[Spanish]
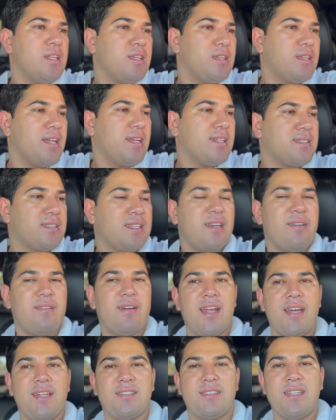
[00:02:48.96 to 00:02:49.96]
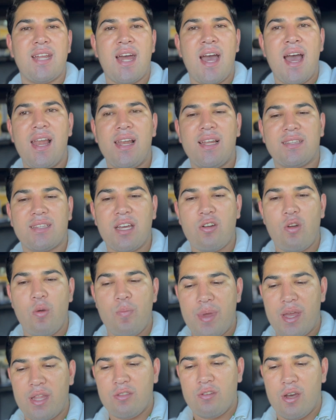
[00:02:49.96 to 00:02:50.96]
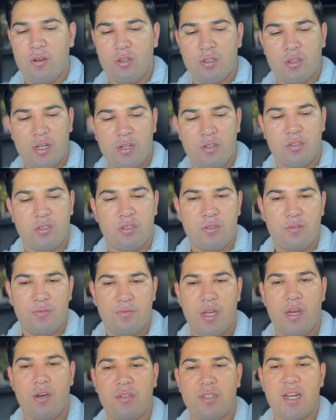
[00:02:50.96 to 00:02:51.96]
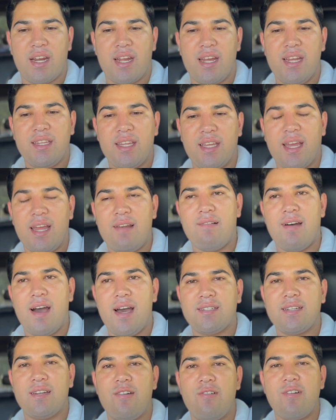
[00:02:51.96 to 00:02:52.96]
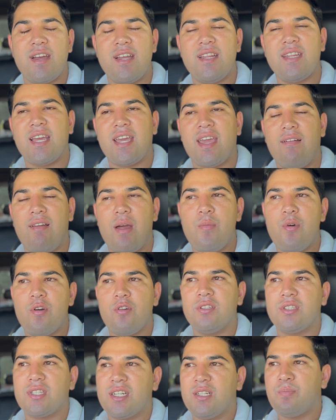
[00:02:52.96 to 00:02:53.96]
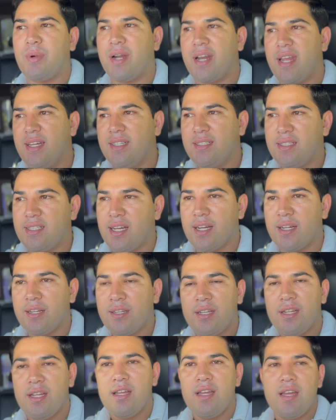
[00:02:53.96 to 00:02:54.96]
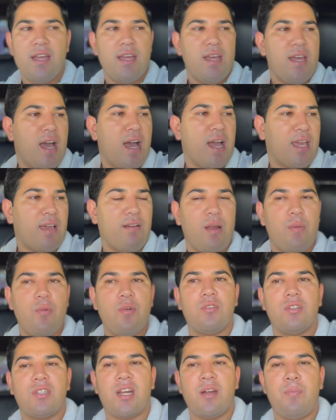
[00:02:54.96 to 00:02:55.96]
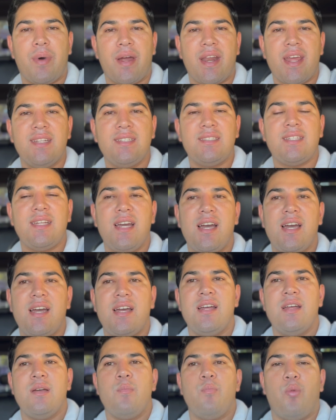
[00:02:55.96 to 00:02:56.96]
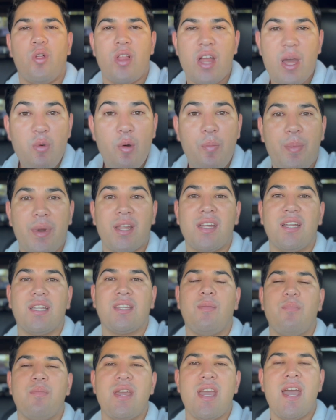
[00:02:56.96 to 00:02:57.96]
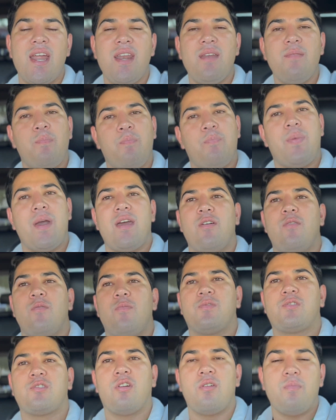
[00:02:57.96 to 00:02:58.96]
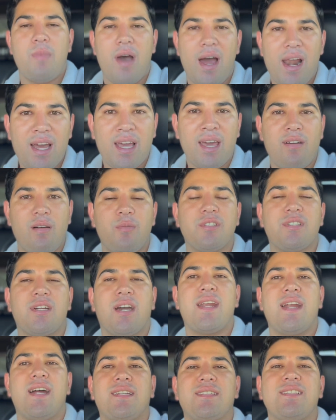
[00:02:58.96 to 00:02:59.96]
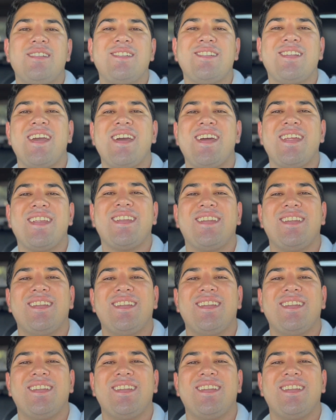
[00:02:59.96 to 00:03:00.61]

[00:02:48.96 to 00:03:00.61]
De este van a decir, ah, le estás copiando a otros, a otra gente que lo hace. No, gente, aquí hablamos con transparencia. Aquí hablamos con transparencia. Podemos perder también, pero son malas que vamos a ganar si ellos quieren.